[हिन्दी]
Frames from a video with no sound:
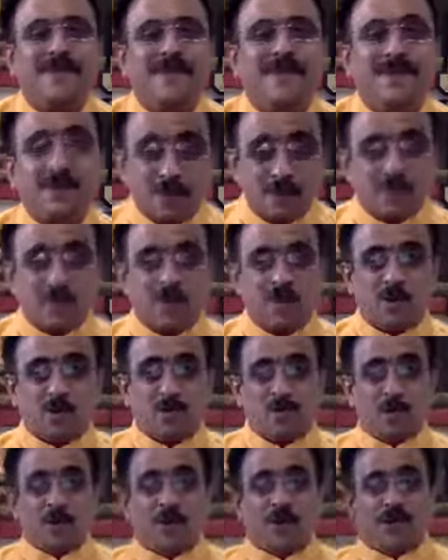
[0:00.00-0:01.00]
क्योंकि वो
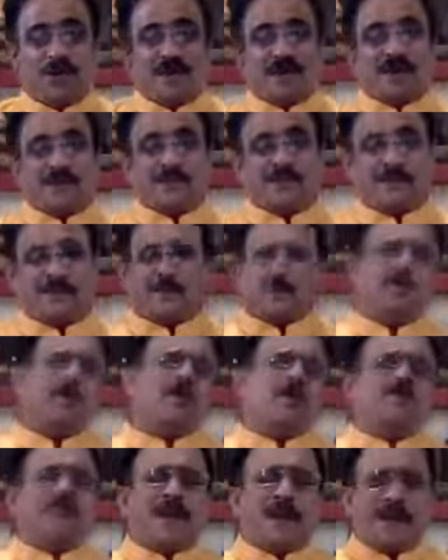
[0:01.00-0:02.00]
खुद फुटबॉल की टीम के
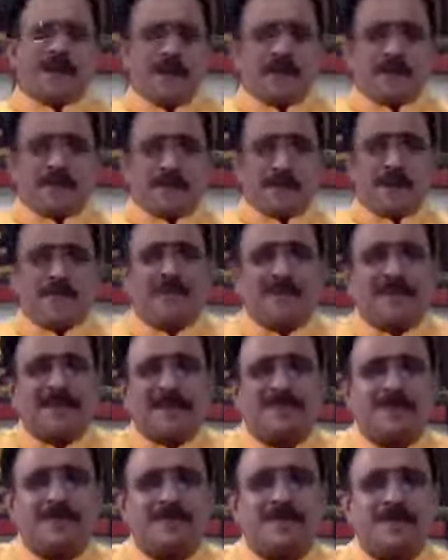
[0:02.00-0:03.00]
खुद बड़े पहलवान
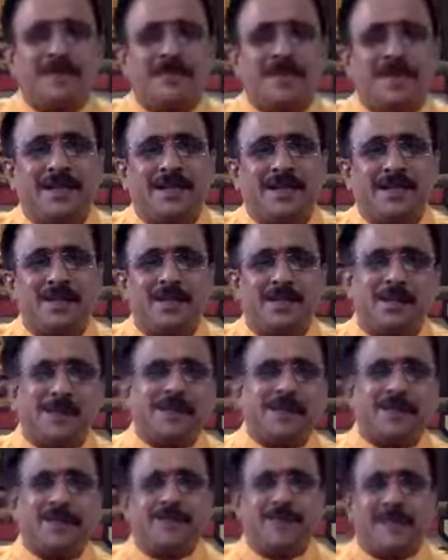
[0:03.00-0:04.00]
थे जबरदस्त
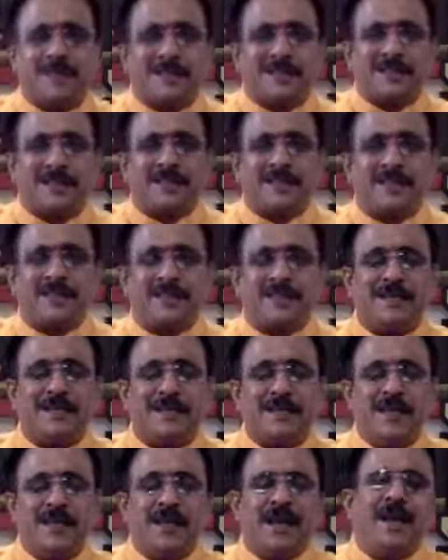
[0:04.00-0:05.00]
पटकनी मार देते थे
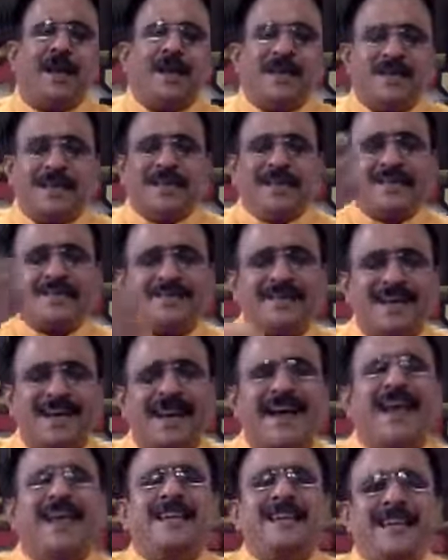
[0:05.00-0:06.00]
अनेक किस्से
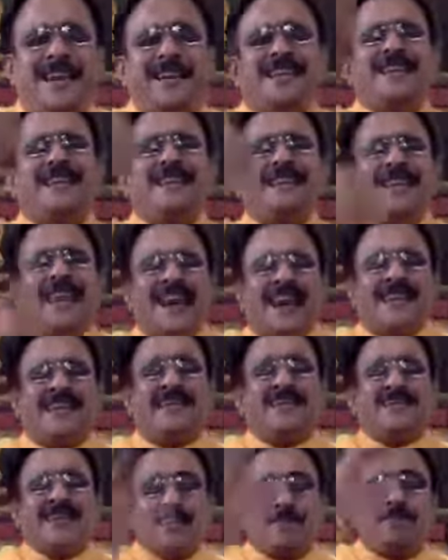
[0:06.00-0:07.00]
कहानियां इतनी याद
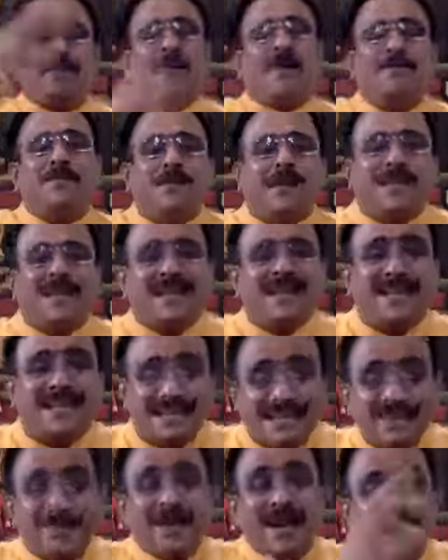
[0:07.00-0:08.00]
है कि फटाफट याद
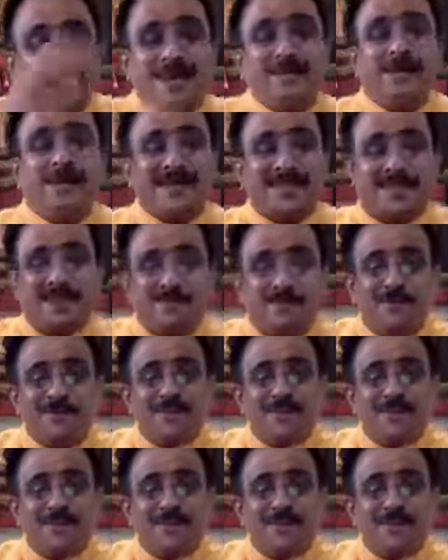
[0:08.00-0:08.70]
आती है मैं आगे बढ़ता हूँ